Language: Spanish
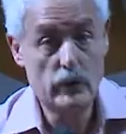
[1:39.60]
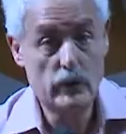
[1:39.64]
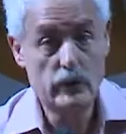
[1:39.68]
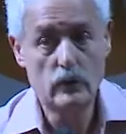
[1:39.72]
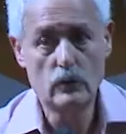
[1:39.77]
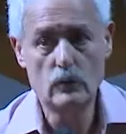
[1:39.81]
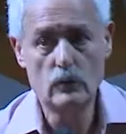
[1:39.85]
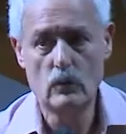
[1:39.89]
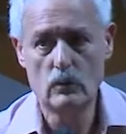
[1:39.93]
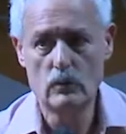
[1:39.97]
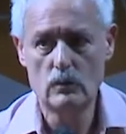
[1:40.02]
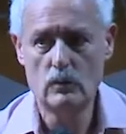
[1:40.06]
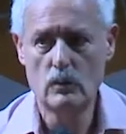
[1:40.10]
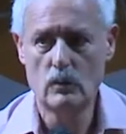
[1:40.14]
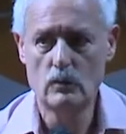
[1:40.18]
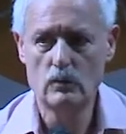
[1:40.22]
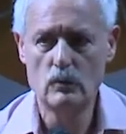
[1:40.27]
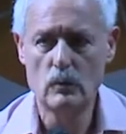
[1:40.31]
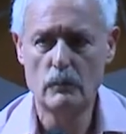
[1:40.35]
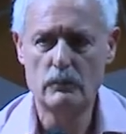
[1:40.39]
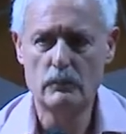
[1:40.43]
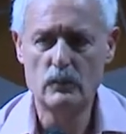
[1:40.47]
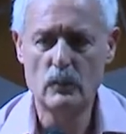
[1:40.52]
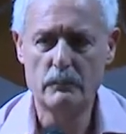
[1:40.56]
Bueno, lo,
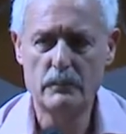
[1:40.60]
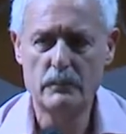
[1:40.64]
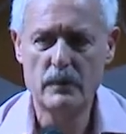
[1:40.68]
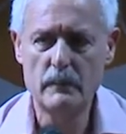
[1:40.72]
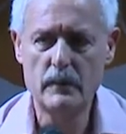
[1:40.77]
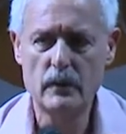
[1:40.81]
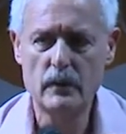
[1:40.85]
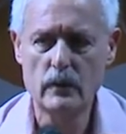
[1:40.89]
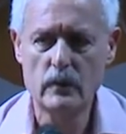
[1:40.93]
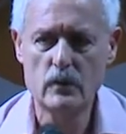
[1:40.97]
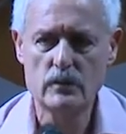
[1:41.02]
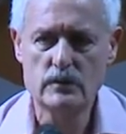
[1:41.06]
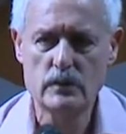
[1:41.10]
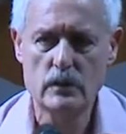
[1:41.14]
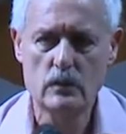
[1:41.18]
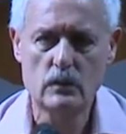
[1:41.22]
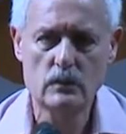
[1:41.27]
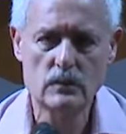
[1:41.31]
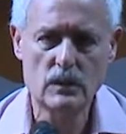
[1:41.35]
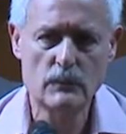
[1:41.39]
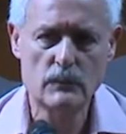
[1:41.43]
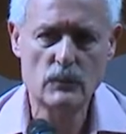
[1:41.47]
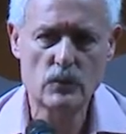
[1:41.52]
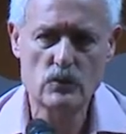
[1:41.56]
primero que nos
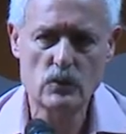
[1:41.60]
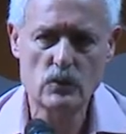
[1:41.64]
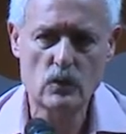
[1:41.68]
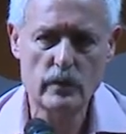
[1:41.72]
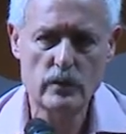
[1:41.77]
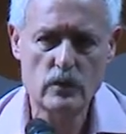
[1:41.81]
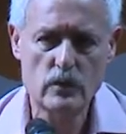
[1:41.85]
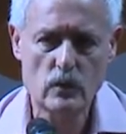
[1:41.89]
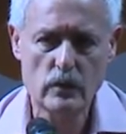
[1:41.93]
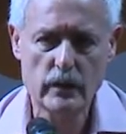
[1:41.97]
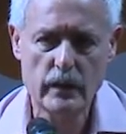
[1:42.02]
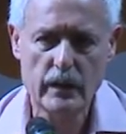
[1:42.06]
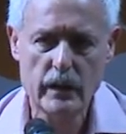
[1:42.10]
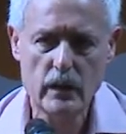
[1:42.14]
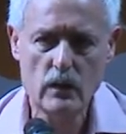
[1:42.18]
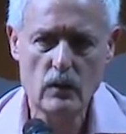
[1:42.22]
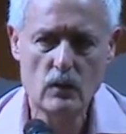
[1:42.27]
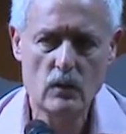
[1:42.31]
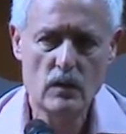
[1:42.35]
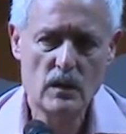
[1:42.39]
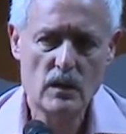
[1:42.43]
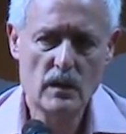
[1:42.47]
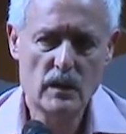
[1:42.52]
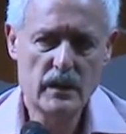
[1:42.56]
encontramos hoy, yo
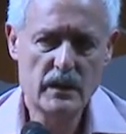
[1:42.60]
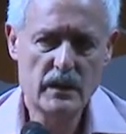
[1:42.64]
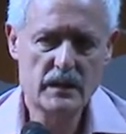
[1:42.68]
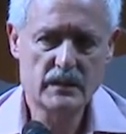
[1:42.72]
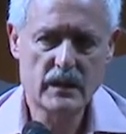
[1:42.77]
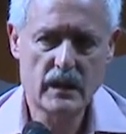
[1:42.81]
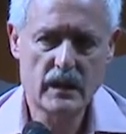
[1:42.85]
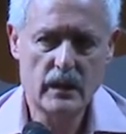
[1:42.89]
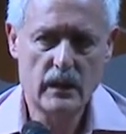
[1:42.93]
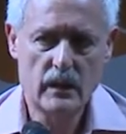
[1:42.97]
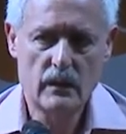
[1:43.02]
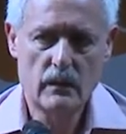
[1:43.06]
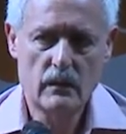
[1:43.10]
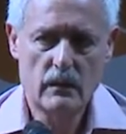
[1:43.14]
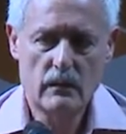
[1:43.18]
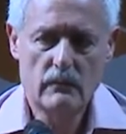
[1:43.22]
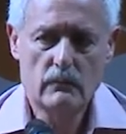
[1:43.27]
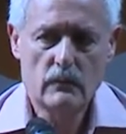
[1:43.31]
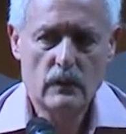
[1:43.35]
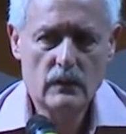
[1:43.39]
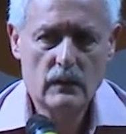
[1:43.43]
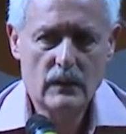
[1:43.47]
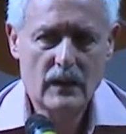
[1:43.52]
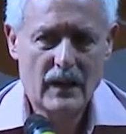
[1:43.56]
creo, es
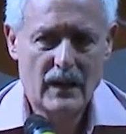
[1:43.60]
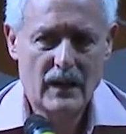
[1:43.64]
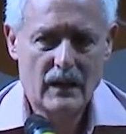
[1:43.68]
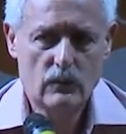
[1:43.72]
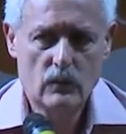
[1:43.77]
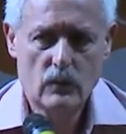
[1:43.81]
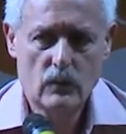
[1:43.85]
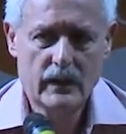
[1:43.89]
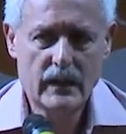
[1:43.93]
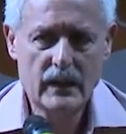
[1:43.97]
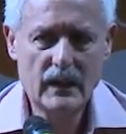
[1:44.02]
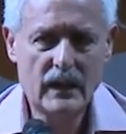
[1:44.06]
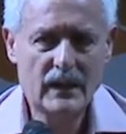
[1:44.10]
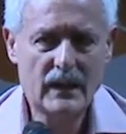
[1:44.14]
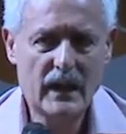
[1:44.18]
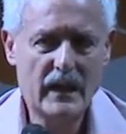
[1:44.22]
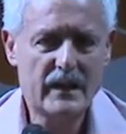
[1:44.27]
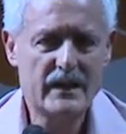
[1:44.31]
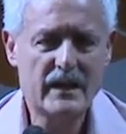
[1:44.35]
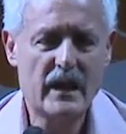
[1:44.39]
que lo que era la